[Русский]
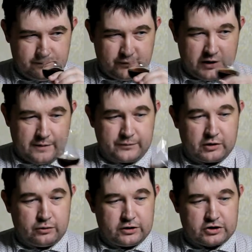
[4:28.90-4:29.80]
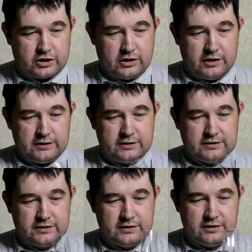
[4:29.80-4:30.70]
Да, горький шоколад
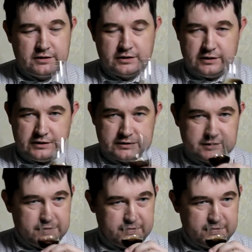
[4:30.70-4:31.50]
здесь есть.